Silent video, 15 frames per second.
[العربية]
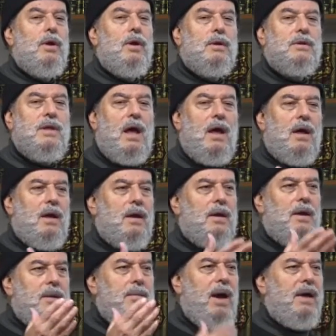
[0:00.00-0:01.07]
آه،
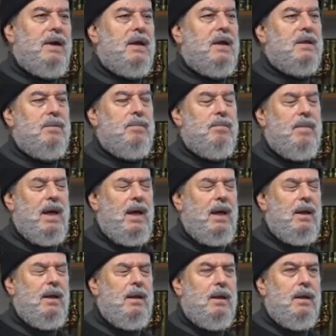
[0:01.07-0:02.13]
لمعركة
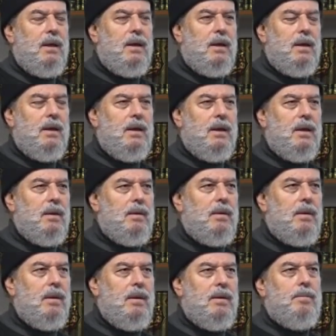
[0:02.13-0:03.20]
ما
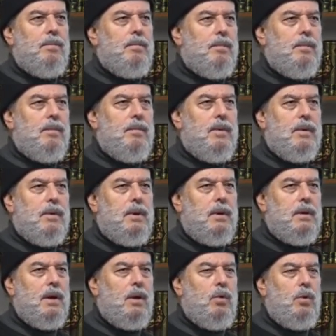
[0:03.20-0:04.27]
آه،
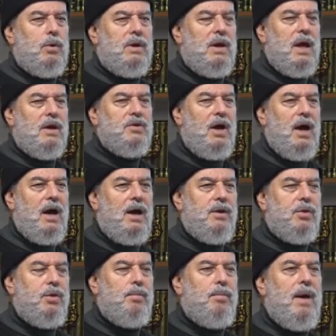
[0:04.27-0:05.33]
يقولون الأشعار
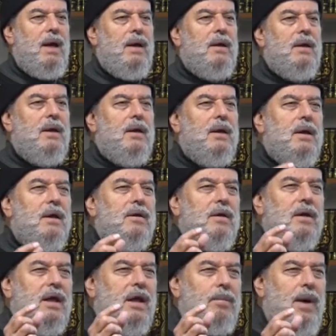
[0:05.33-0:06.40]
ثم
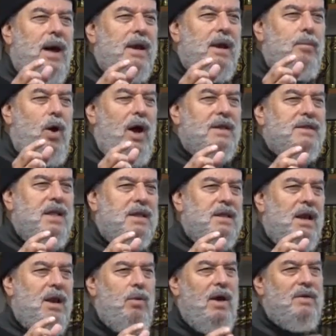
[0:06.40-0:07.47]
عبارة
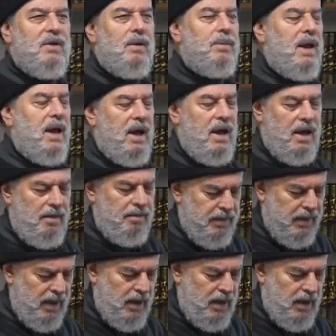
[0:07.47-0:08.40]
محددة لو حسبناها